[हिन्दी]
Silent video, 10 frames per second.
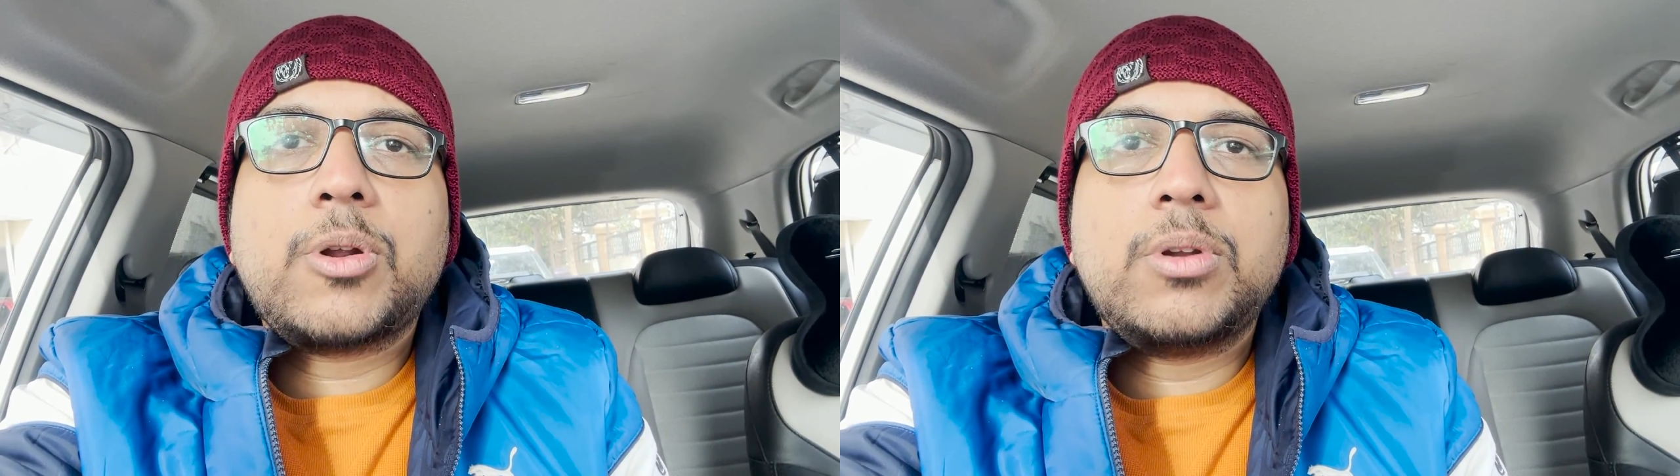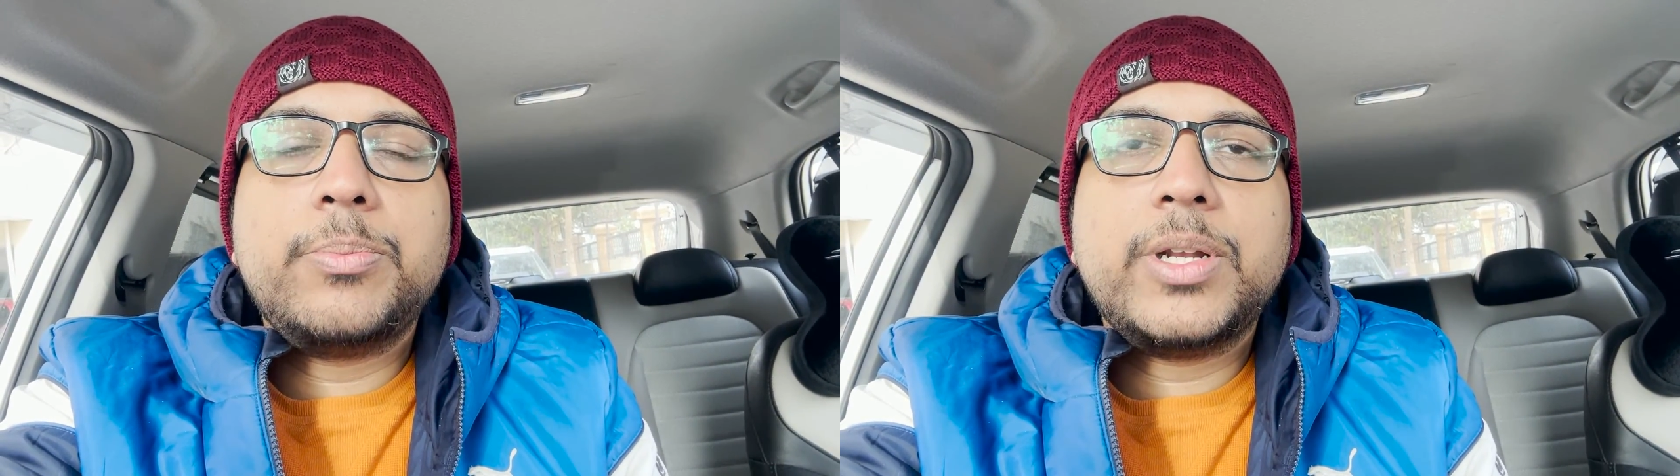
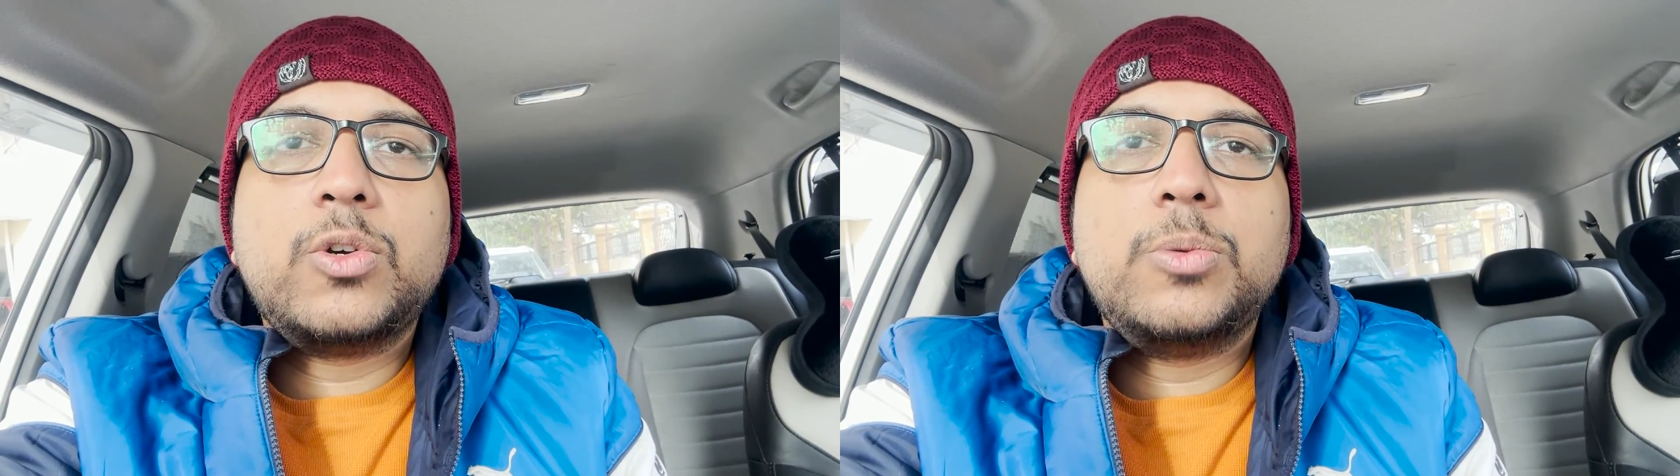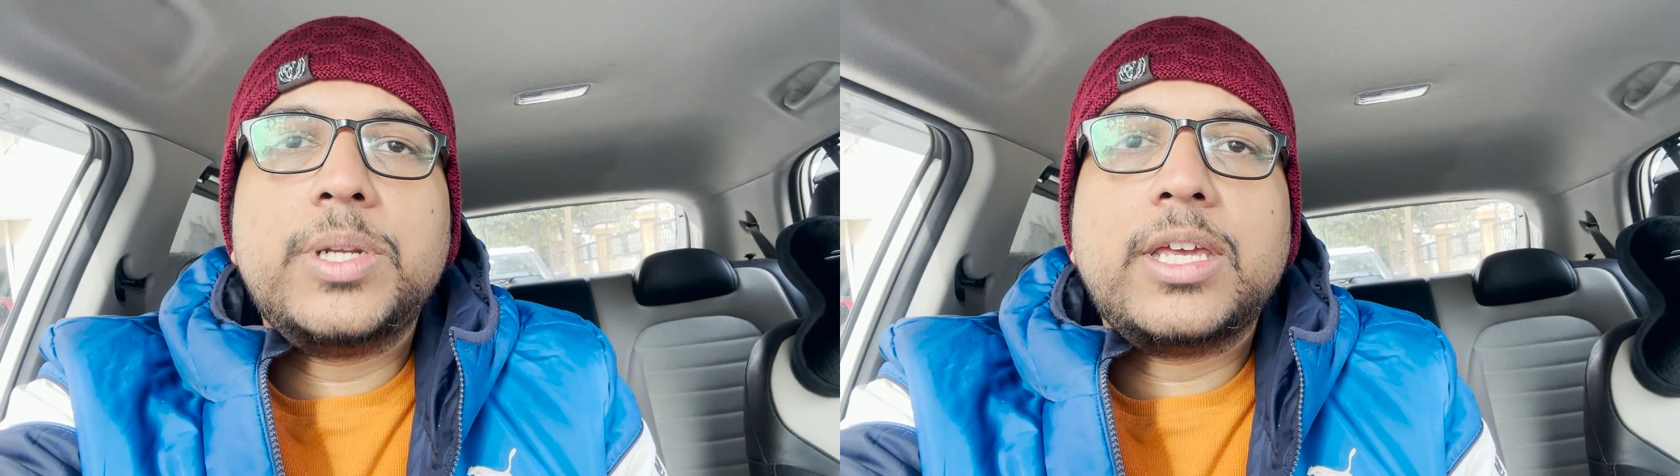प्रॉब्लम
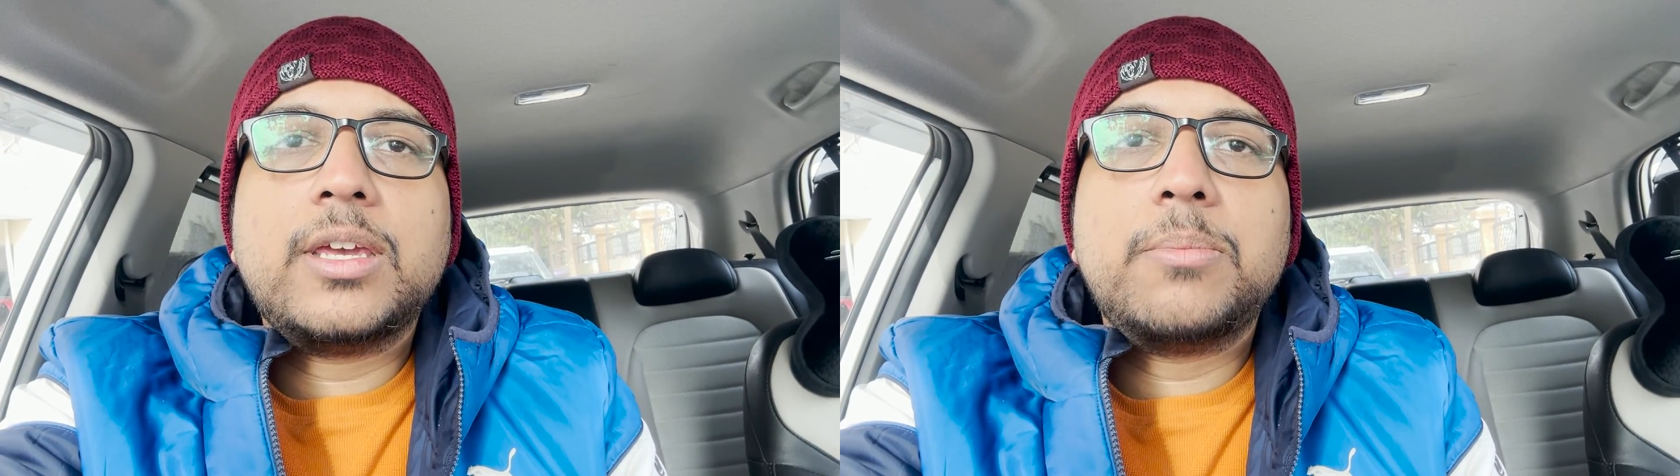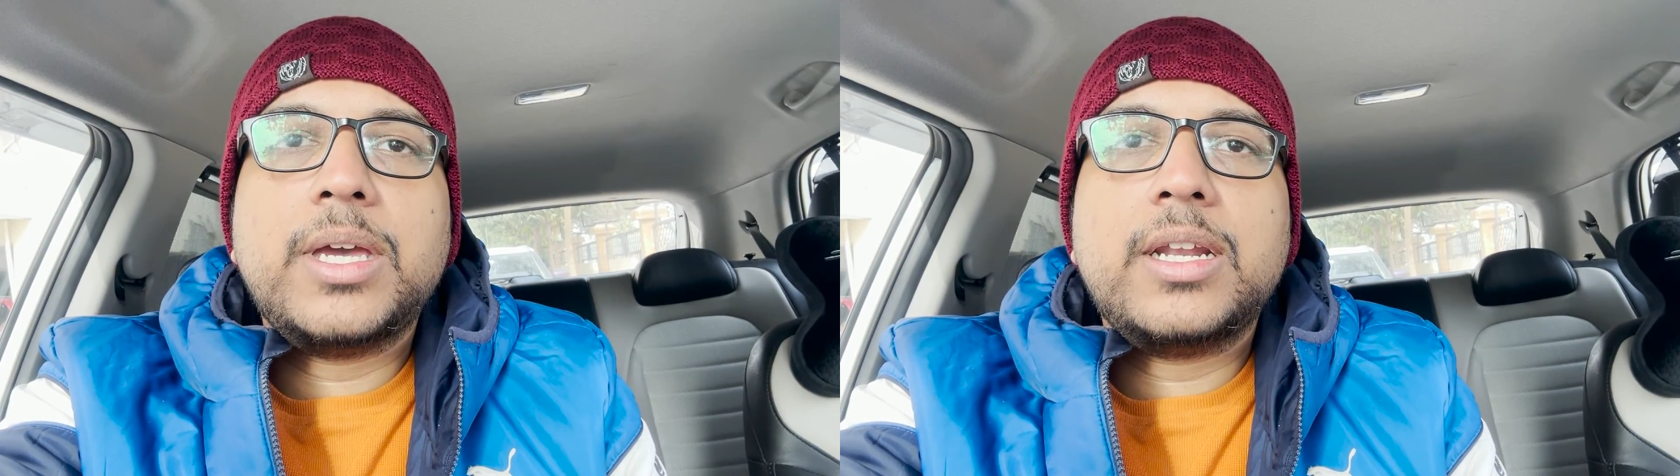बिल्कुल भी नहीं
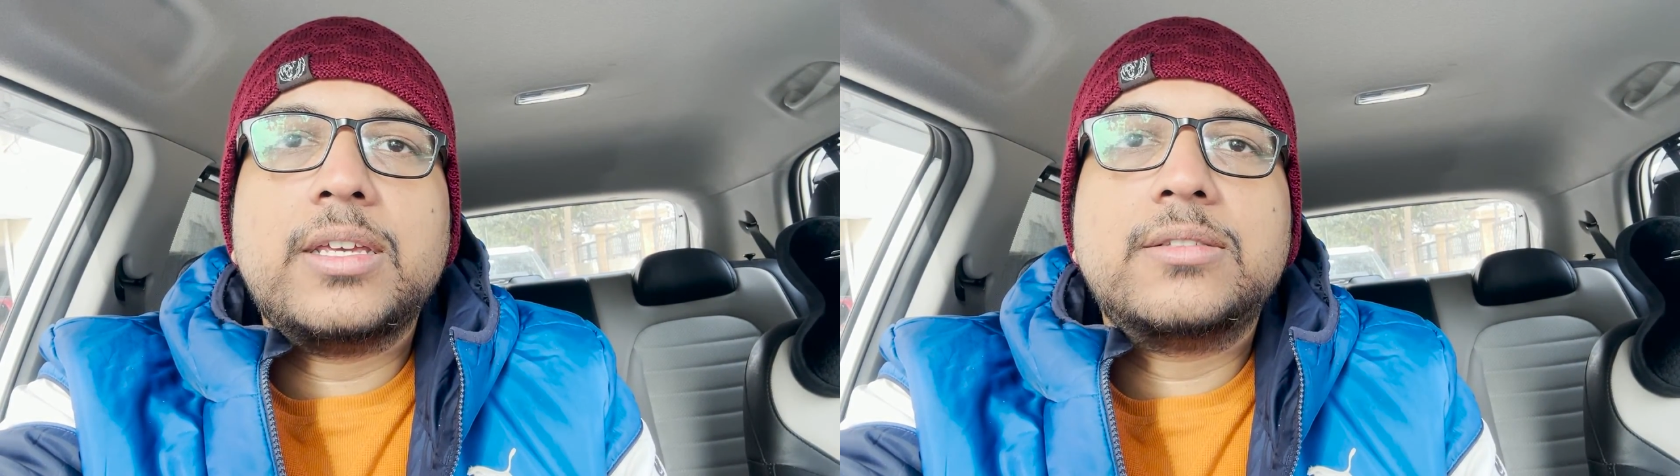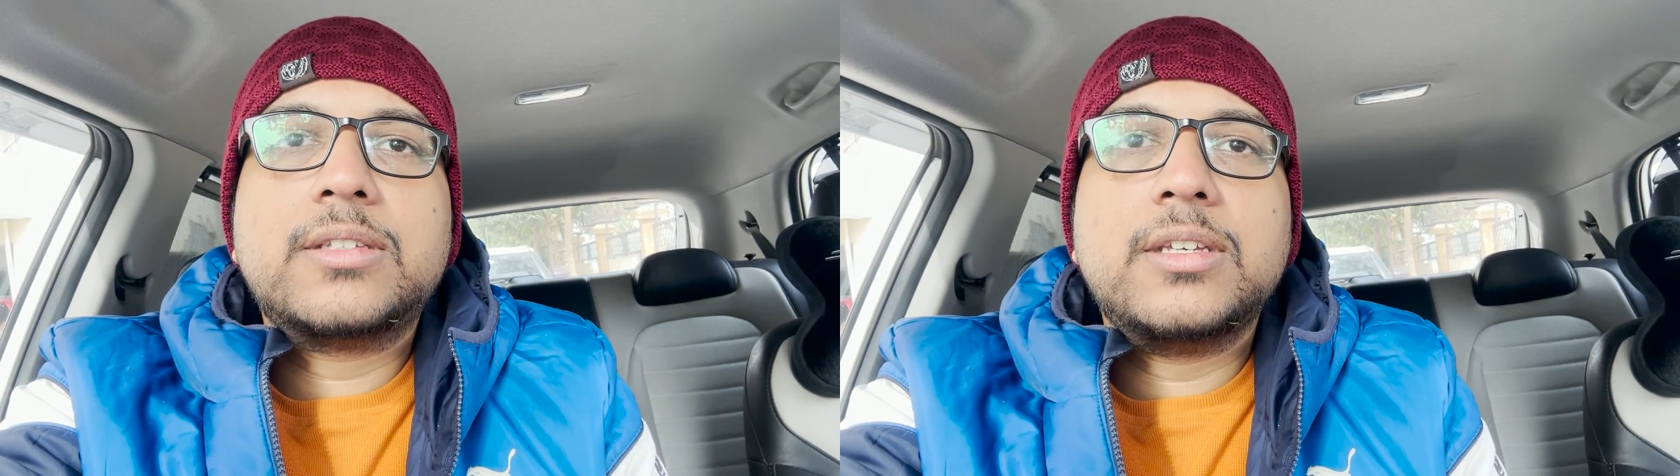है
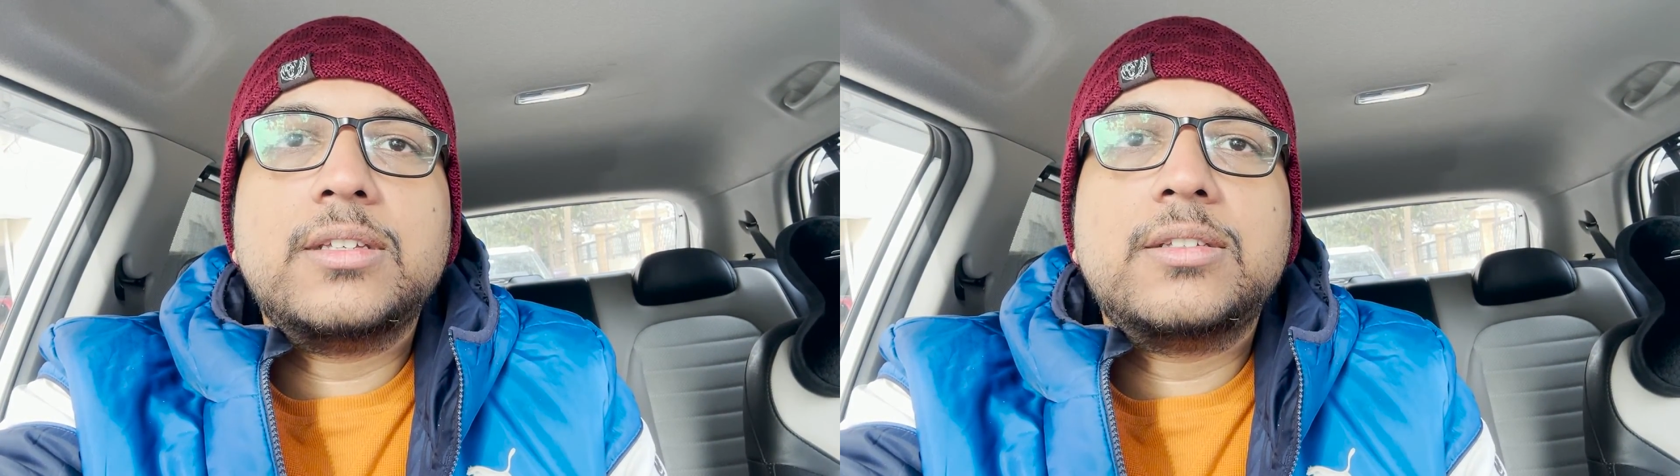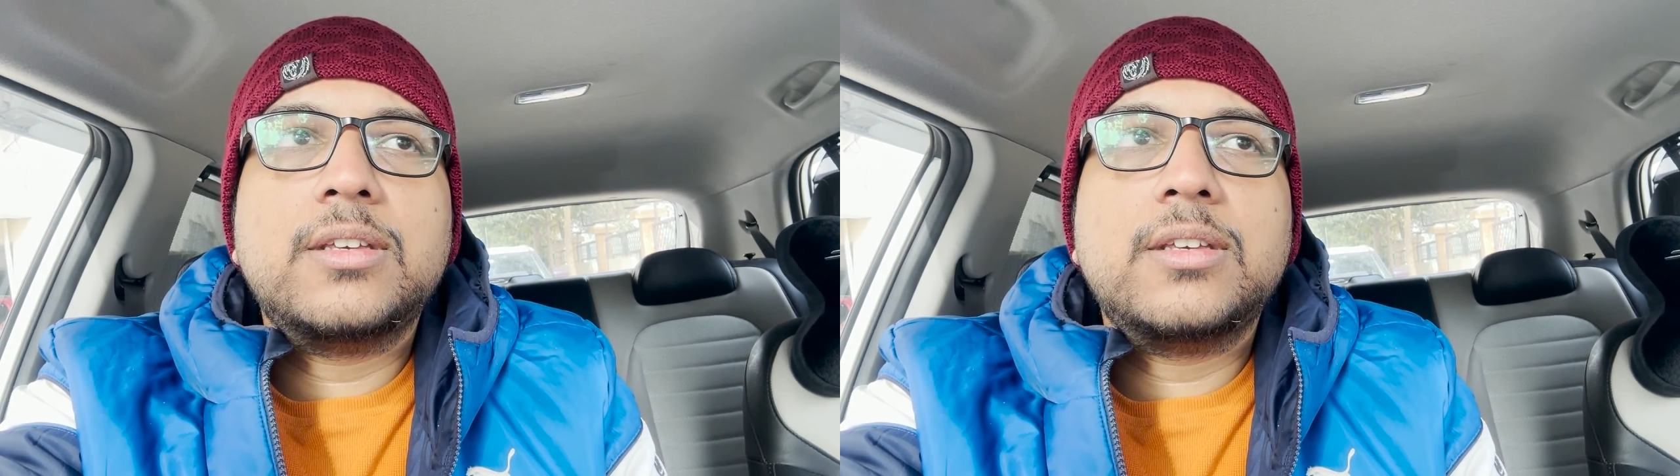मैंने इसके